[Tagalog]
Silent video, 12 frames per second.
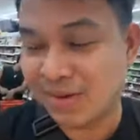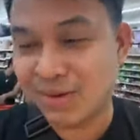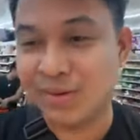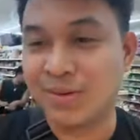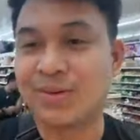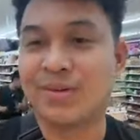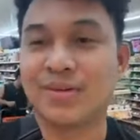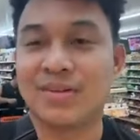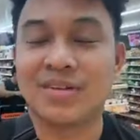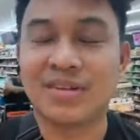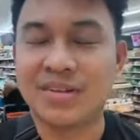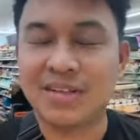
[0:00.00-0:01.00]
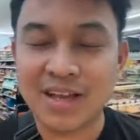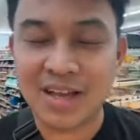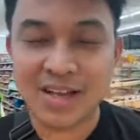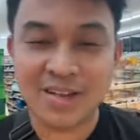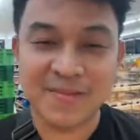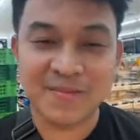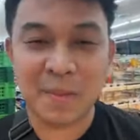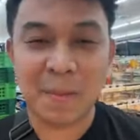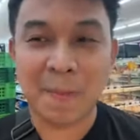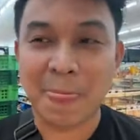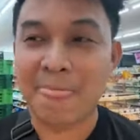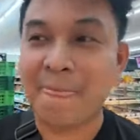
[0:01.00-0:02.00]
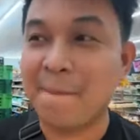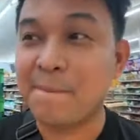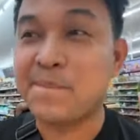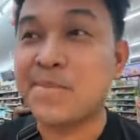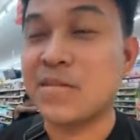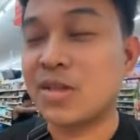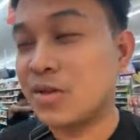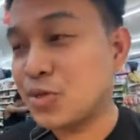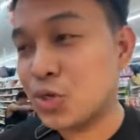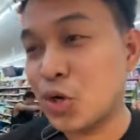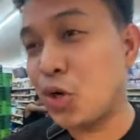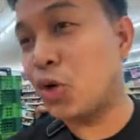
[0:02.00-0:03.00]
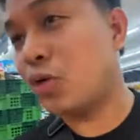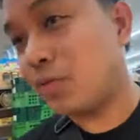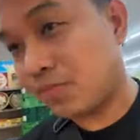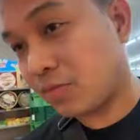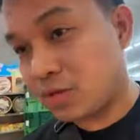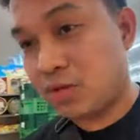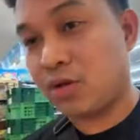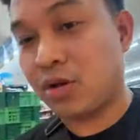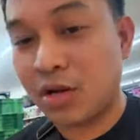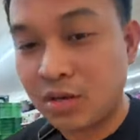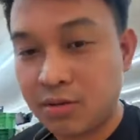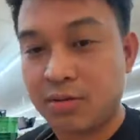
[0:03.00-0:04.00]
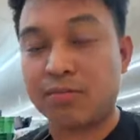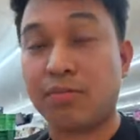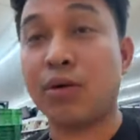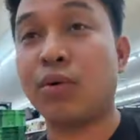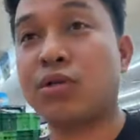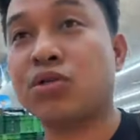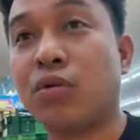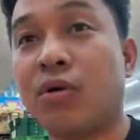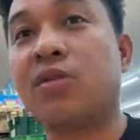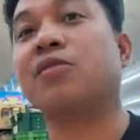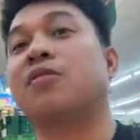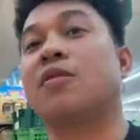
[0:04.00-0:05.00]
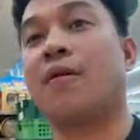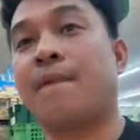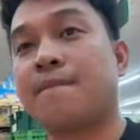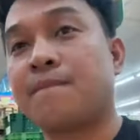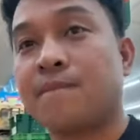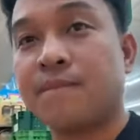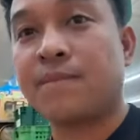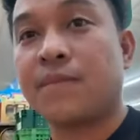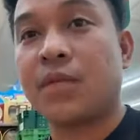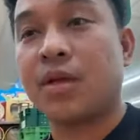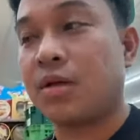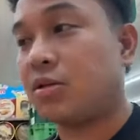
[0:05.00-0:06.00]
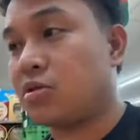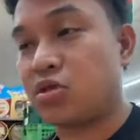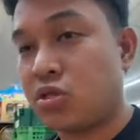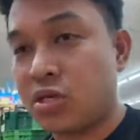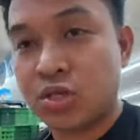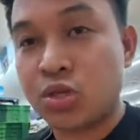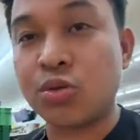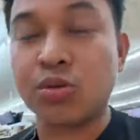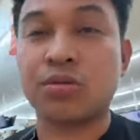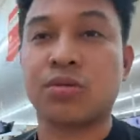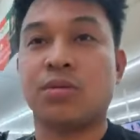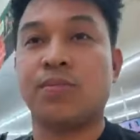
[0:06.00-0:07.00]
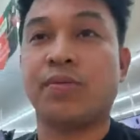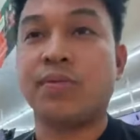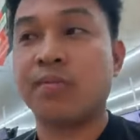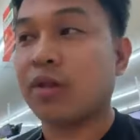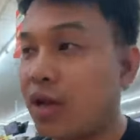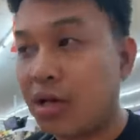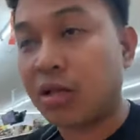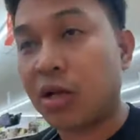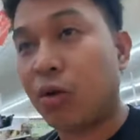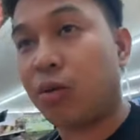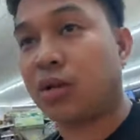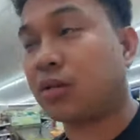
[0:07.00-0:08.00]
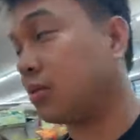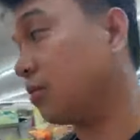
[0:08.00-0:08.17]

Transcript: Ano? Yeah. So you can buy what you want. Just choose anything you want.